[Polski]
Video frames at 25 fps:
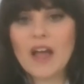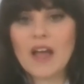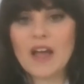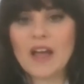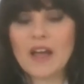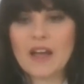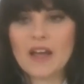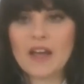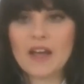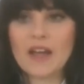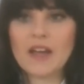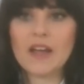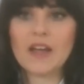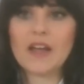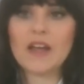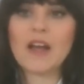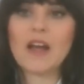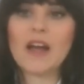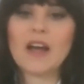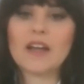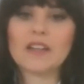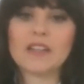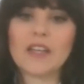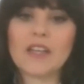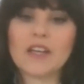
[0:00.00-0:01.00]
E,
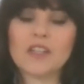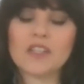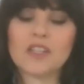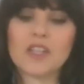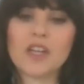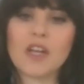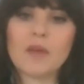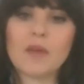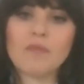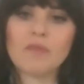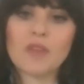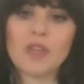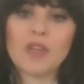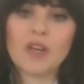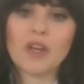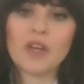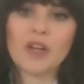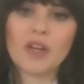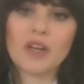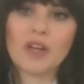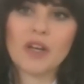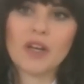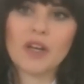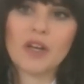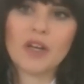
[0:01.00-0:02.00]
a także
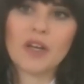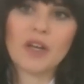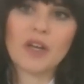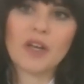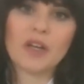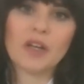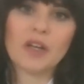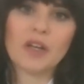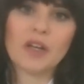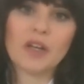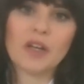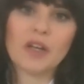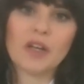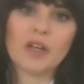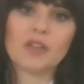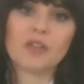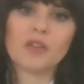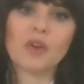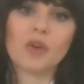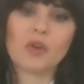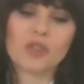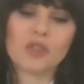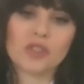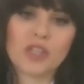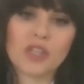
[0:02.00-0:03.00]
e,
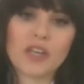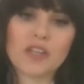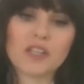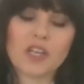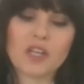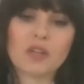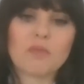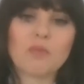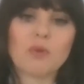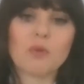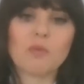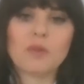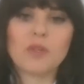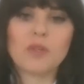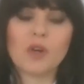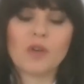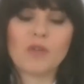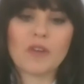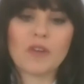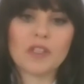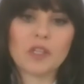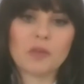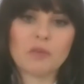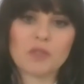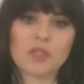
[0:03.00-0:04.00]
ostrzeżeń
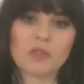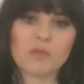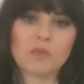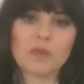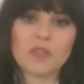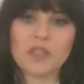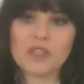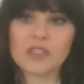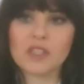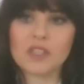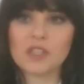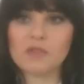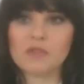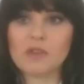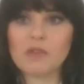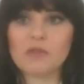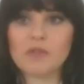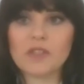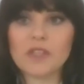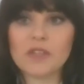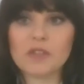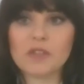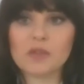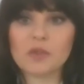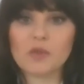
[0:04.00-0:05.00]
publikowanych przez Ministerstwo
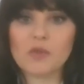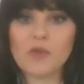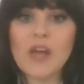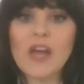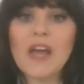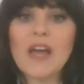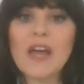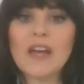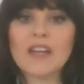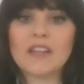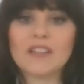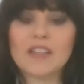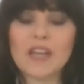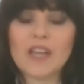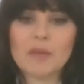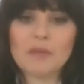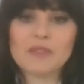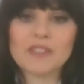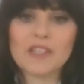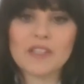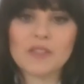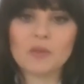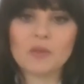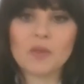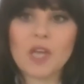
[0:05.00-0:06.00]
Finansów. I tam
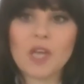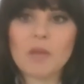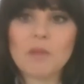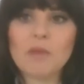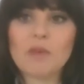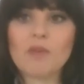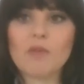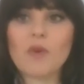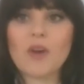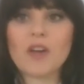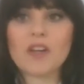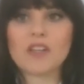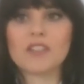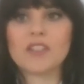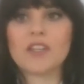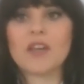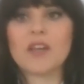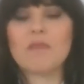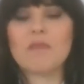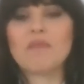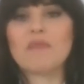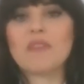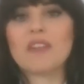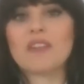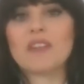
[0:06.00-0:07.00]
znajdujemy właśnie
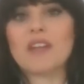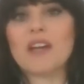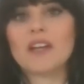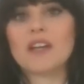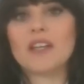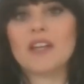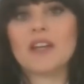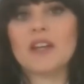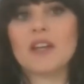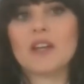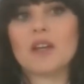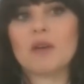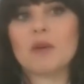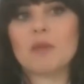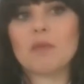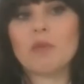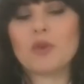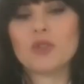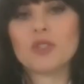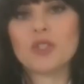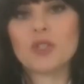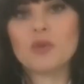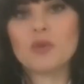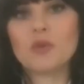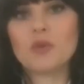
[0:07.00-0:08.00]
takie e,
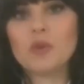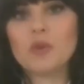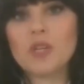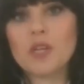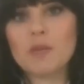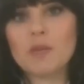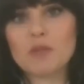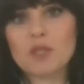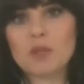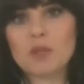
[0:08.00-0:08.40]
poszczególne